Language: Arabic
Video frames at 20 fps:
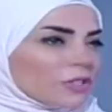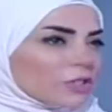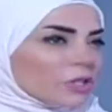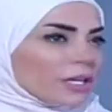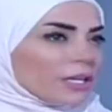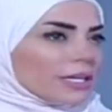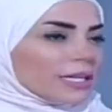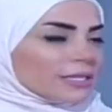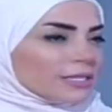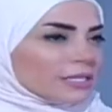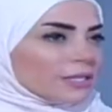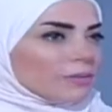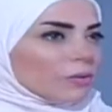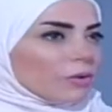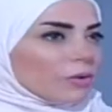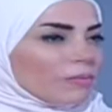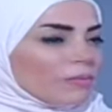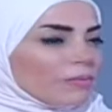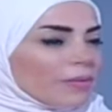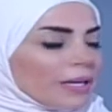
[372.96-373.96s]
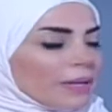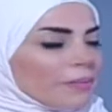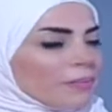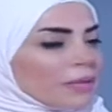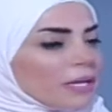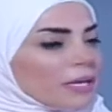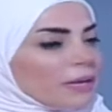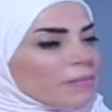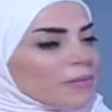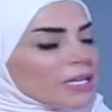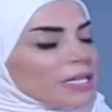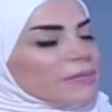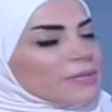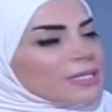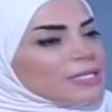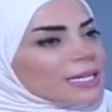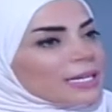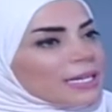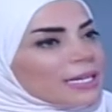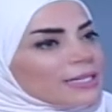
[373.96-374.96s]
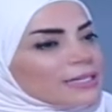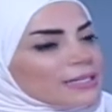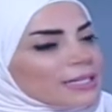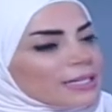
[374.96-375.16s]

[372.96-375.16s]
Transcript: شغله كثير مهمه مثل ما ذكرت